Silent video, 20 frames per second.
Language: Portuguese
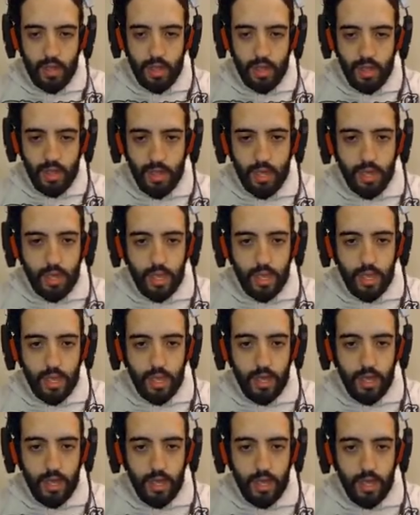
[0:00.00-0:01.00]

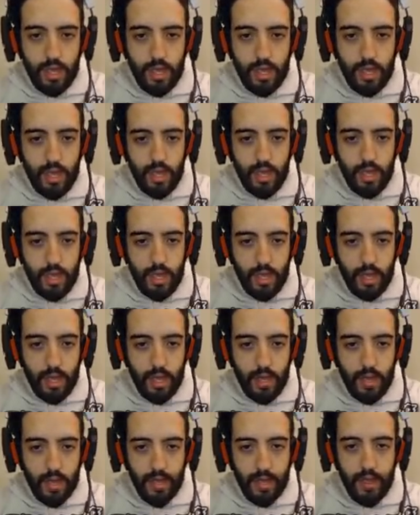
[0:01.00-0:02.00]
E...
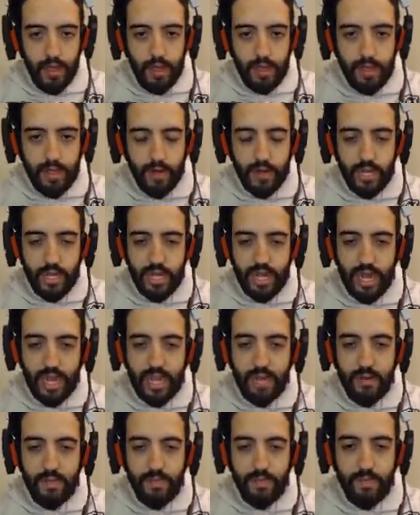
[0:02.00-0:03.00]
Então a gente tá
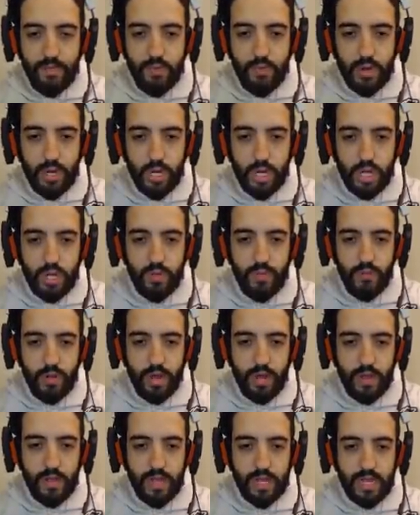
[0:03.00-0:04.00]
aqui curtindo um
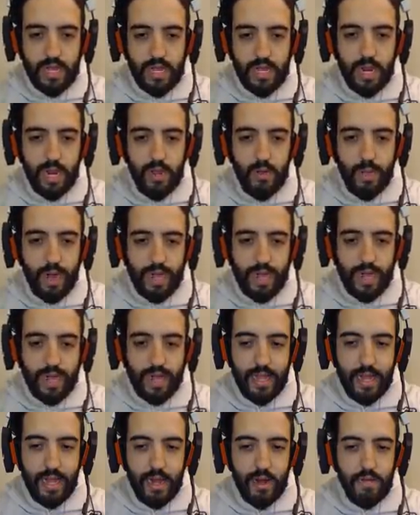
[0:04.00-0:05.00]
pouquinho desses gringos
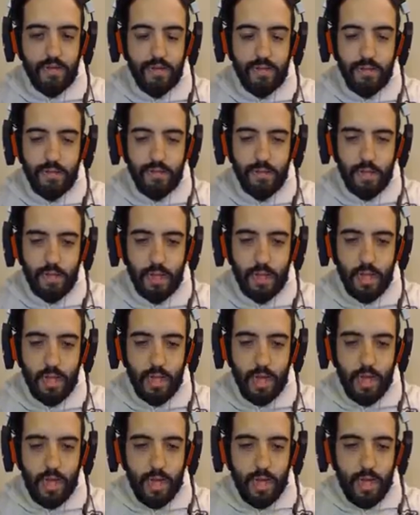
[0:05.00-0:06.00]
batatão.
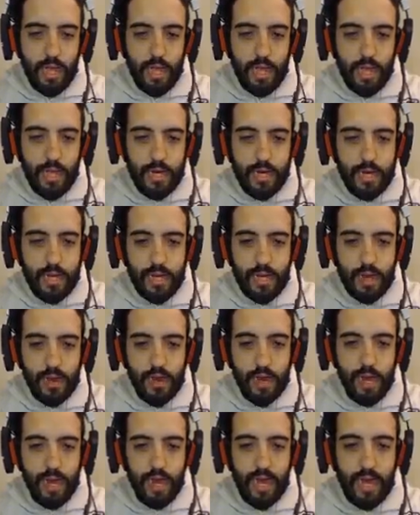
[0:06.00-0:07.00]
Que a chance
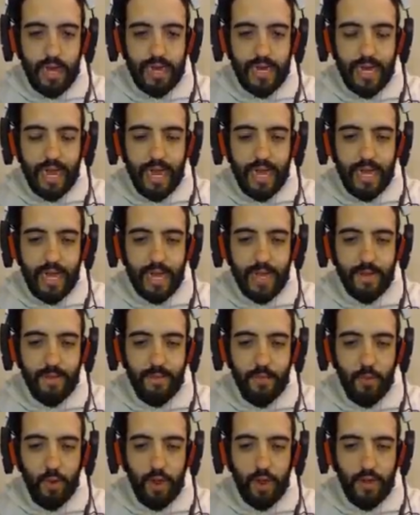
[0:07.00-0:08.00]
agora é, já é das
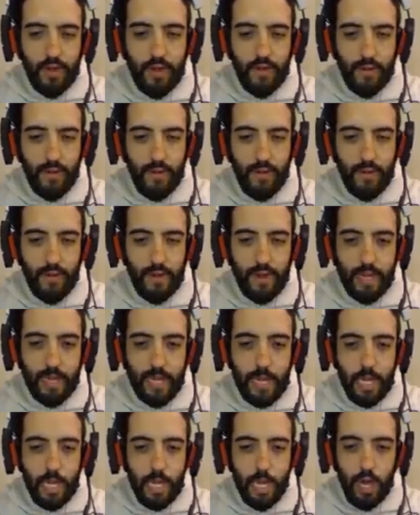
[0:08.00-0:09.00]
poucas, ó. Vamos levar...
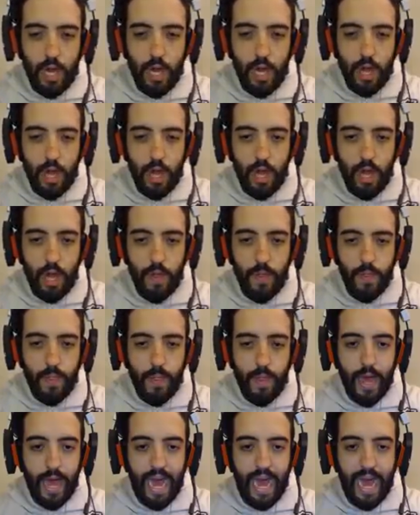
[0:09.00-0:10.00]

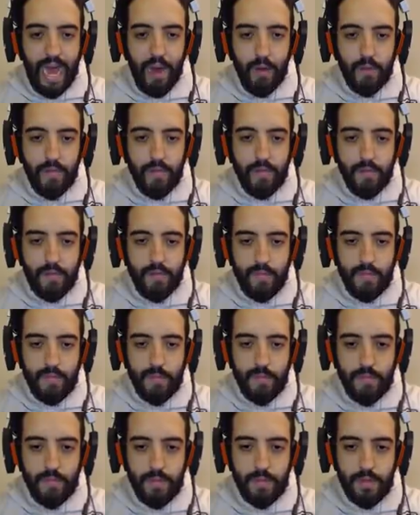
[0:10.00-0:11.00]
Não! Ainda
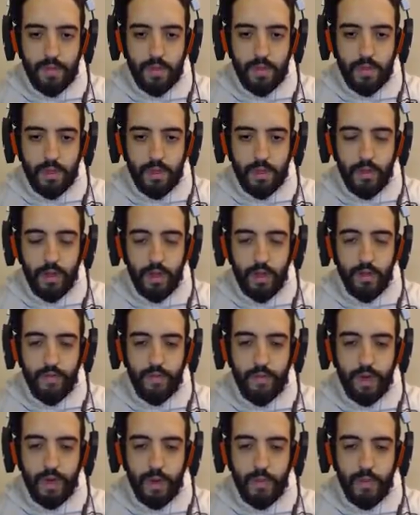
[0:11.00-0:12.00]
bem que eu levei
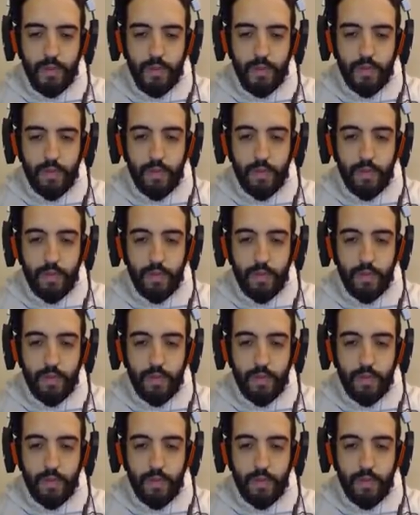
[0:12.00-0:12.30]
o cara pra dentro do